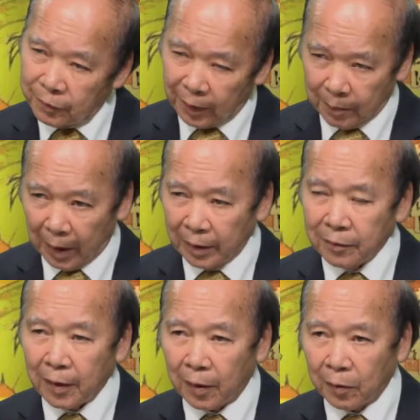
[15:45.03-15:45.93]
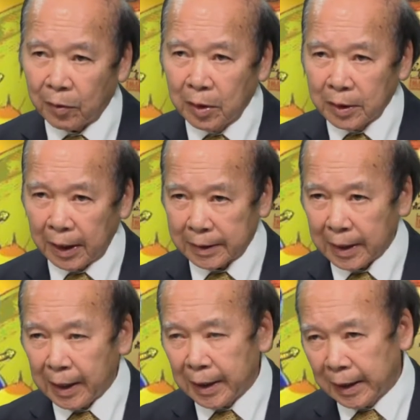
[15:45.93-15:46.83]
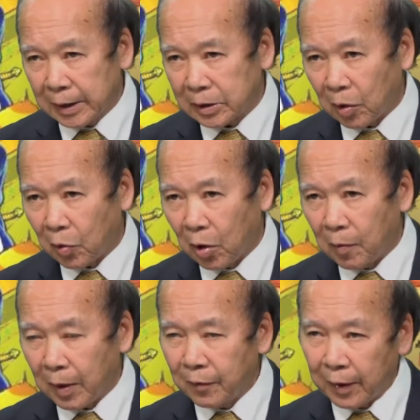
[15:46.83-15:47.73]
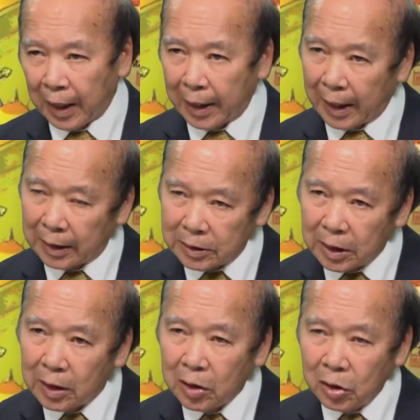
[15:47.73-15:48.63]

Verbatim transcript: phải bắn vào thành gia định sau đó bắn vào đà nẵng trước